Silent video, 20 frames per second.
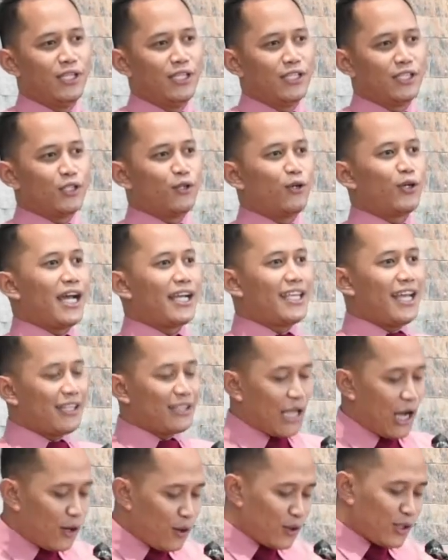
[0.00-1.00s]
Seorang yang
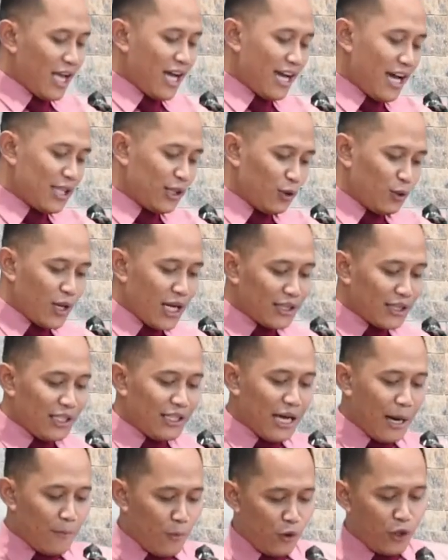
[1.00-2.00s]
takut akan Tuhan
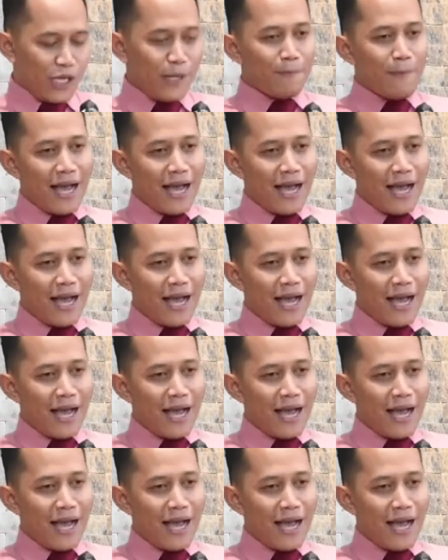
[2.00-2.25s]
tidak mungkin